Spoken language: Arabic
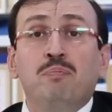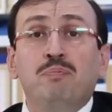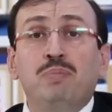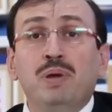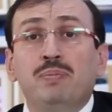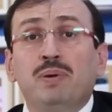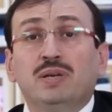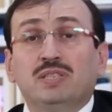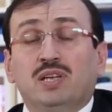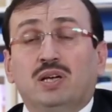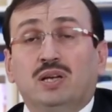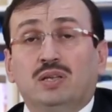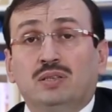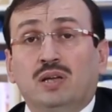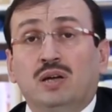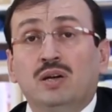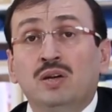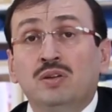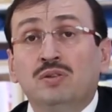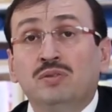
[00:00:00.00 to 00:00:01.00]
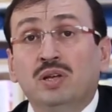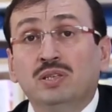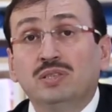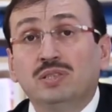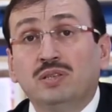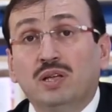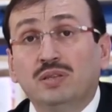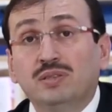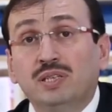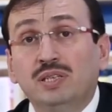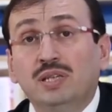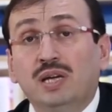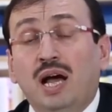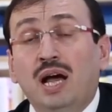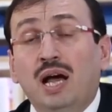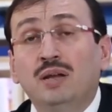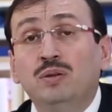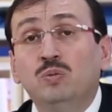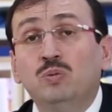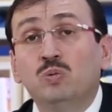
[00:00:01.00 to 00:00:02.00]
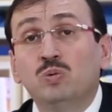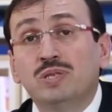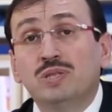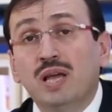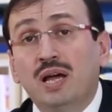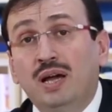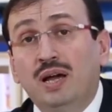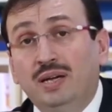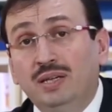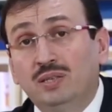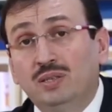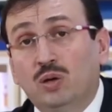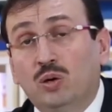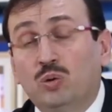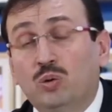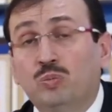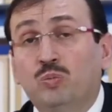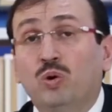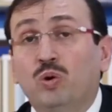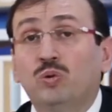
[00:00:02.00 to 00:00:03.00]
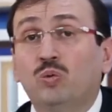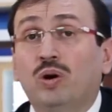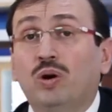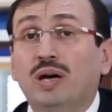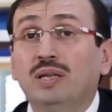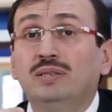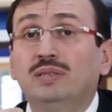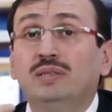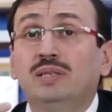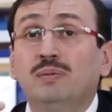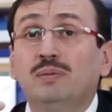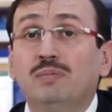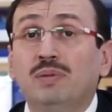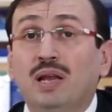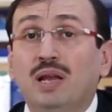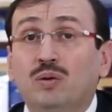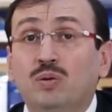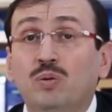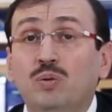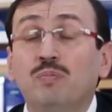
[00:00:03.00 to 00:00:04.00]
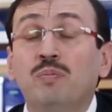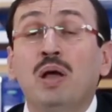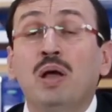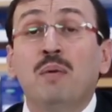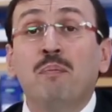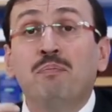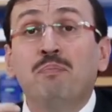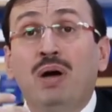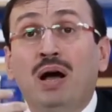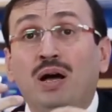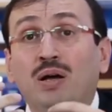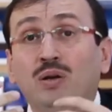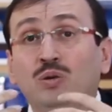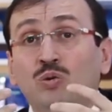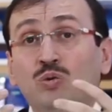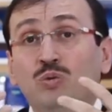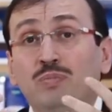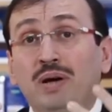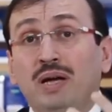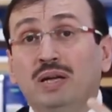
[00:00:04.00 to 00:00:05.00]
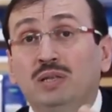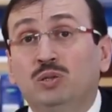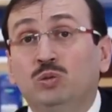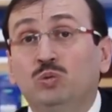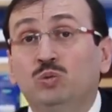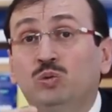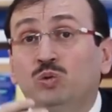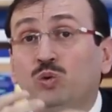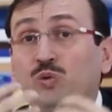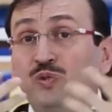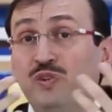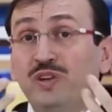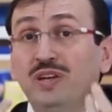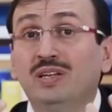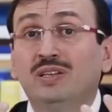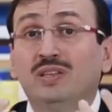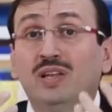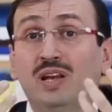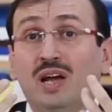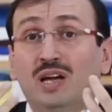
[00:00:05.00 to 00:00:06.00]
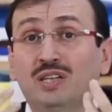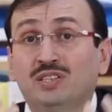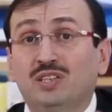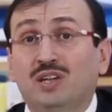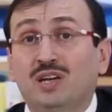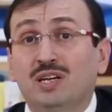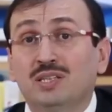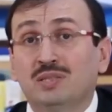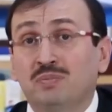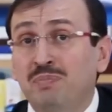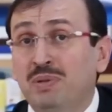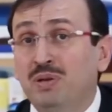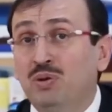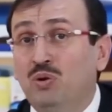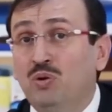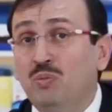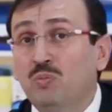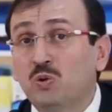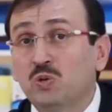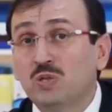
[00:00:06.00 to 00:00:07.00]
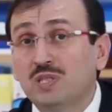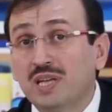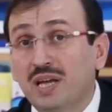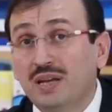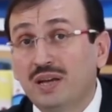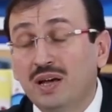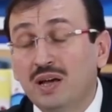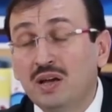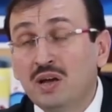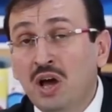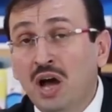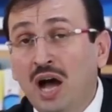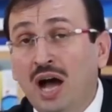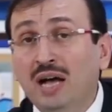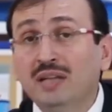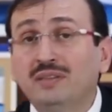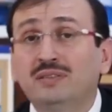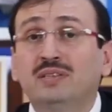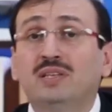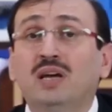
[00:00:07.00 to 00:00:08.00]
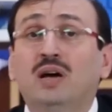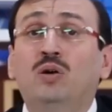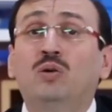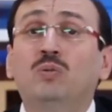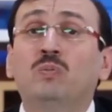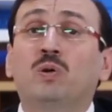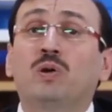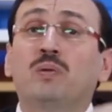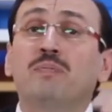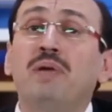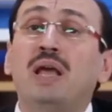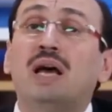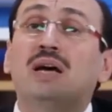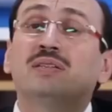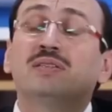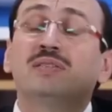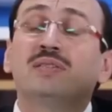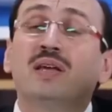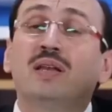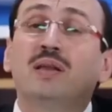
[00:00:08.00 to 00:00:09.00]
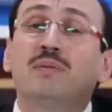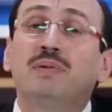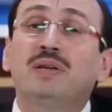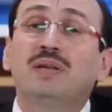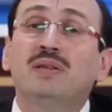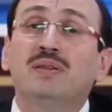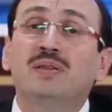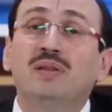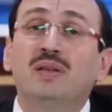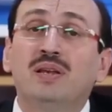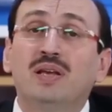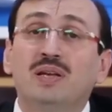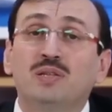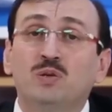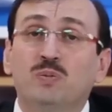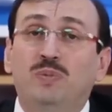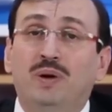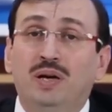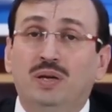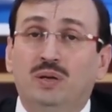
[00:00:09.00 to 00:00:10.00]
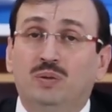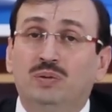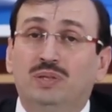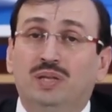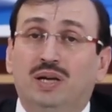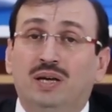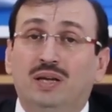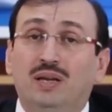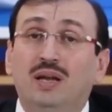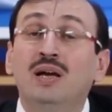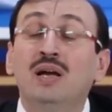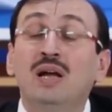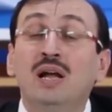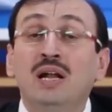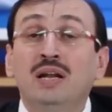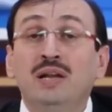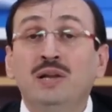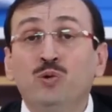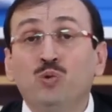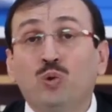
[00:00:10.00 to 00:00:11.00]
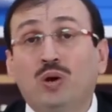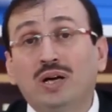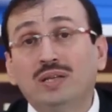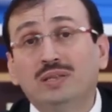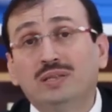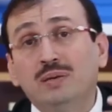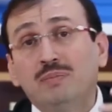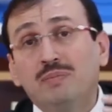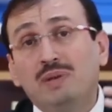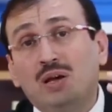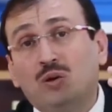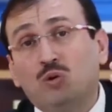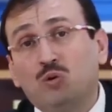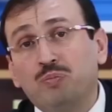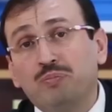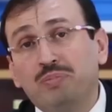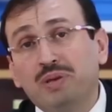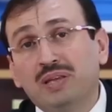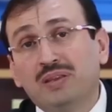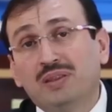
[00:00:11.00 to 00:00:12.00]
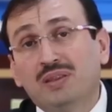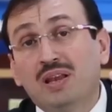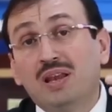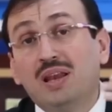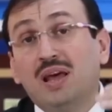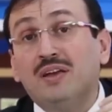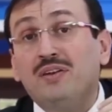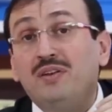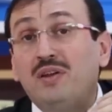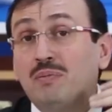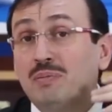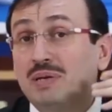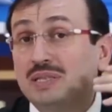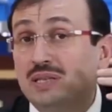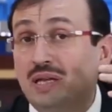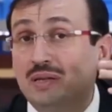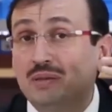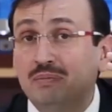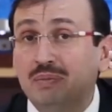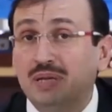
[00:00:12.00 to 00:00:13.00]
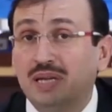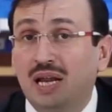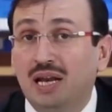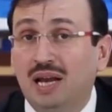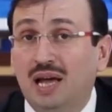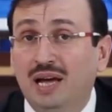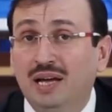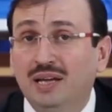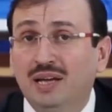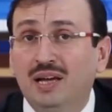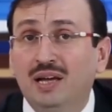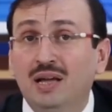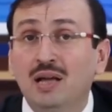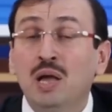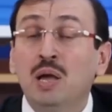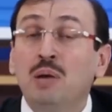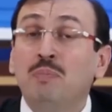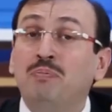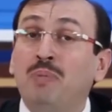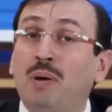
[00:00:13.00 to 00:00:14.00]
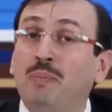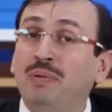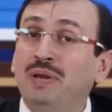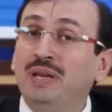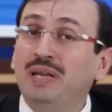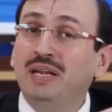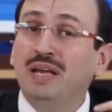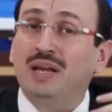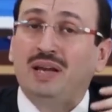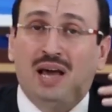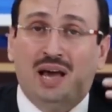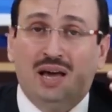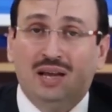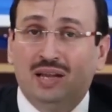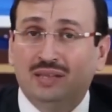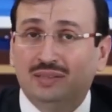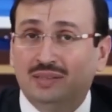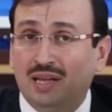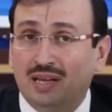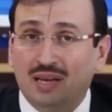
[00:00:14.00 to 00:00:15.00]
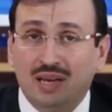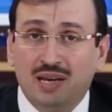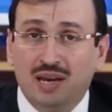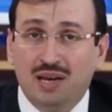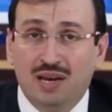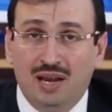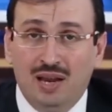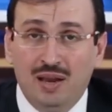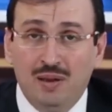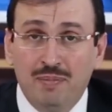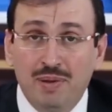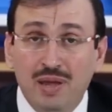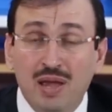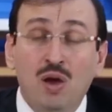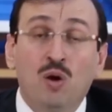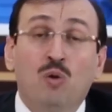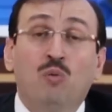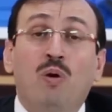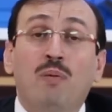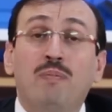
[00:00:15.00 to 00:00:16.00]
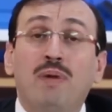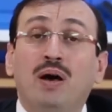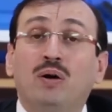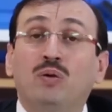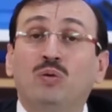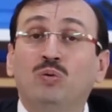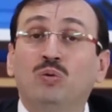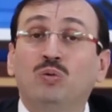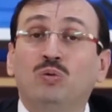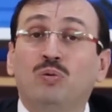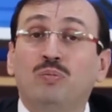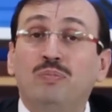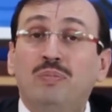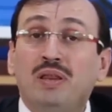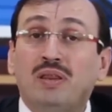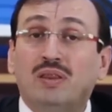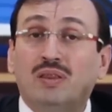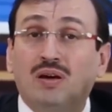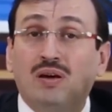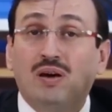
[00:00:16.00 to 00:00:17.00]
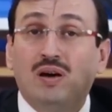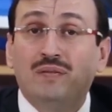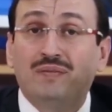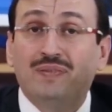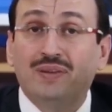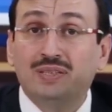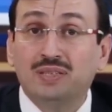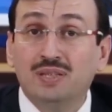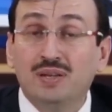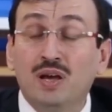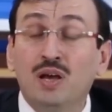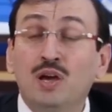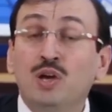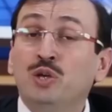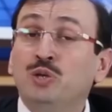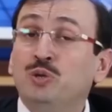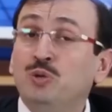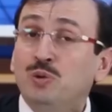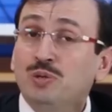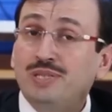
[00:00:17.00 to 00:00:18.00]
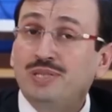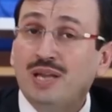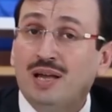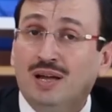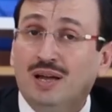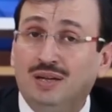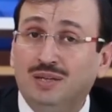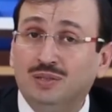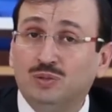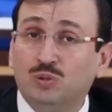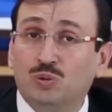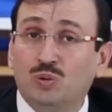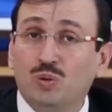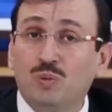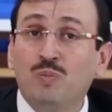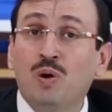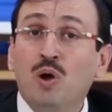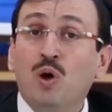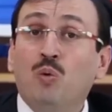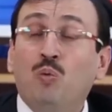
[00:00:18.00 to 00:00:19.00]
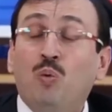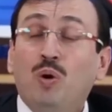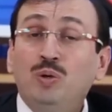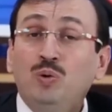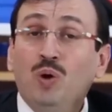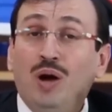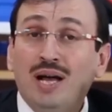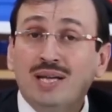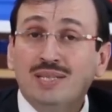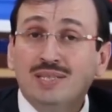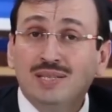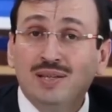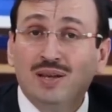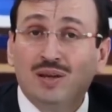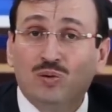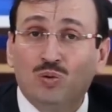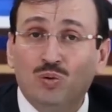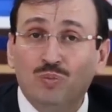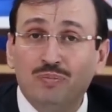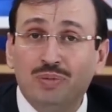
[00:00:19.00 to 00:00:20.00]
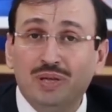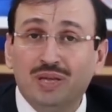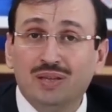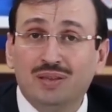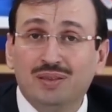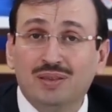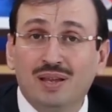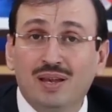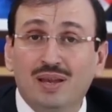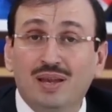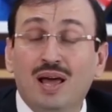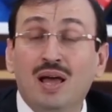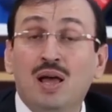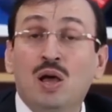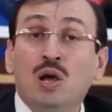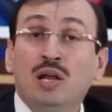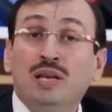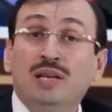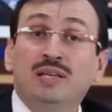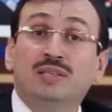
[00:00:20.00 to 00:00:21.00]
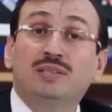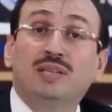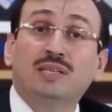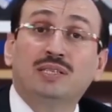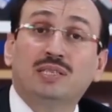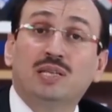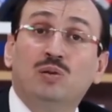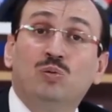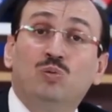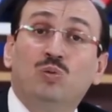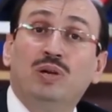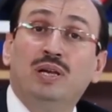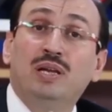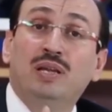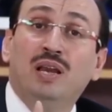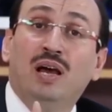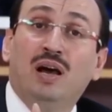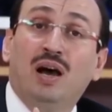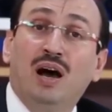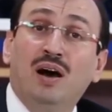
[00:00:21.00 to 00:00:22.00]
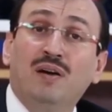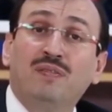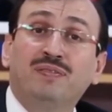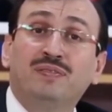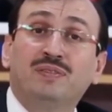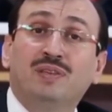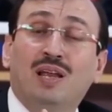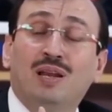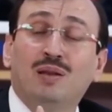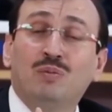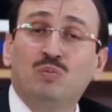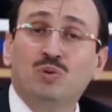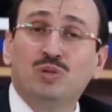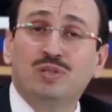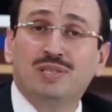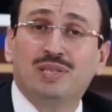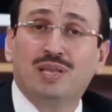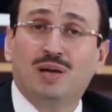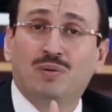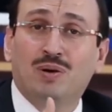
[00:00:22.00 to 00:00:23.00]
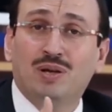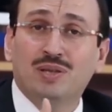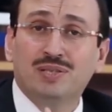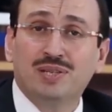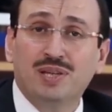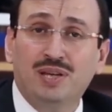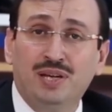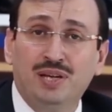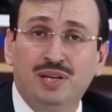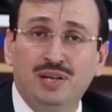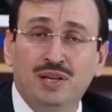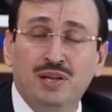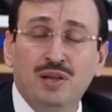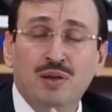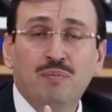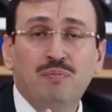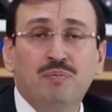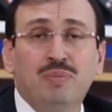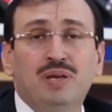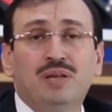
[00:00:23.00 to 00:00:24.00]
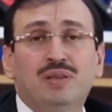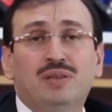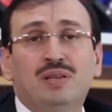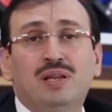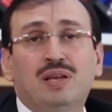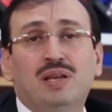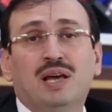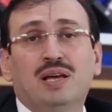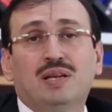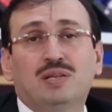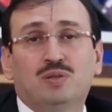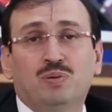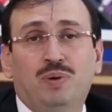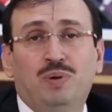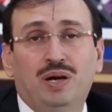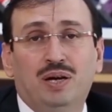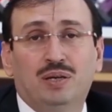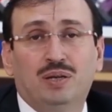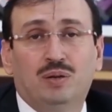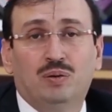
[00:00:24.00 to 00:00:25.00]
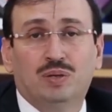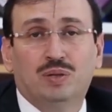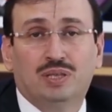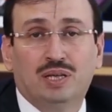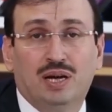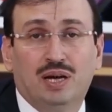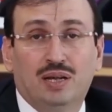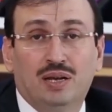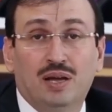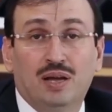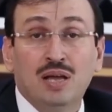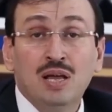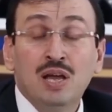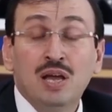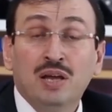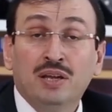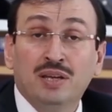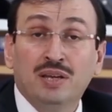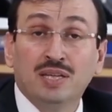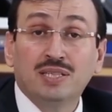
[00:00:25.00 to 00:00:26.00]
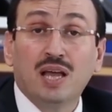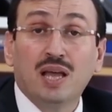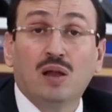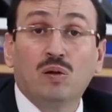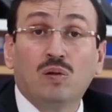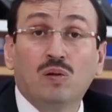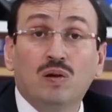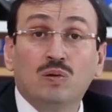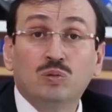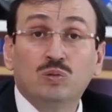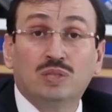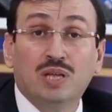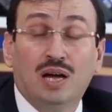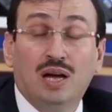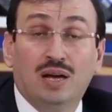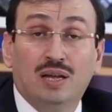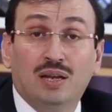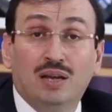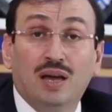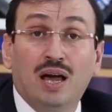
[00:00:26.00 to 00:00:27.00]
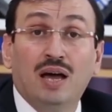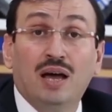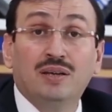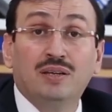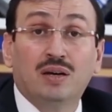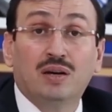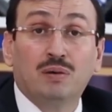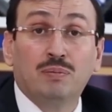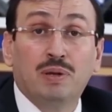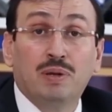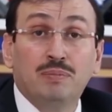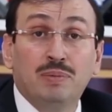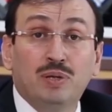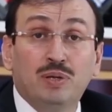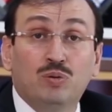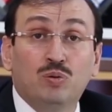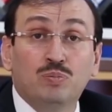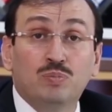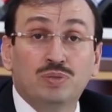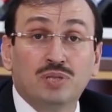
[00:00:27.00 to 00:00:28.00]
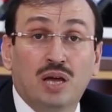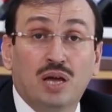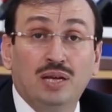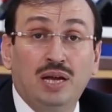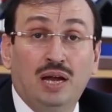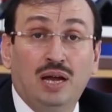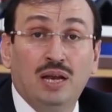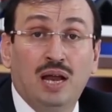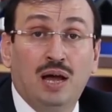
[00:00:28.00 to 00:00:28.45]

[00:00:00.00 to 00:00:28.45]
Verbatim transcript: ببساطة نستطيع أن نساعدكم ونقدم لكم معلومات تفيد الأشخاص من عمر سنة حتى عمر مئة سنة بإذن الله سبحانه وتعالى لنقدم لكم بإذن الله نمطا من الحياة مبنيا على الدليل العلمي ومأخوذ من ثقافتنا يساعدكم ويحسنكم بإذن الله لتصلوا إلى أفضل مستوى صحي بإذن الله سبحانه وتعالى نسأل الله تعالى أن يقبل منكم صالح